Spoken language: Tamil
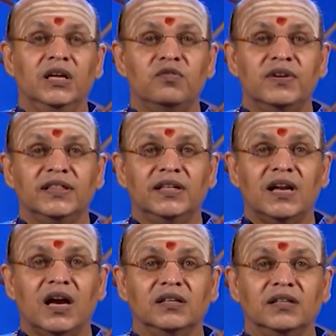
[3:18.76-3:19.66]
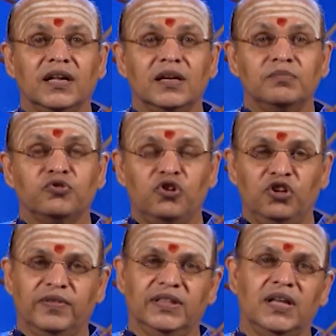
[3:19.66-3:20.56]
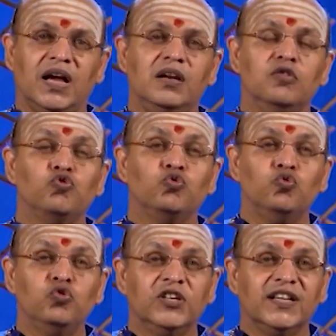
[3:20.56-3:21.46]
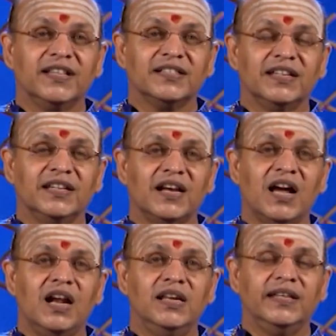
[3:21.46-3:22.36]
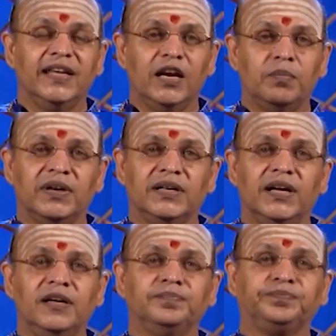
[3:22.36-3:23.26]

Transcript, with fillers: இருபத்தி நான்கு தரம் சொல்லி வந்தால் சூரிய திசையினால் ஏற்பட்ட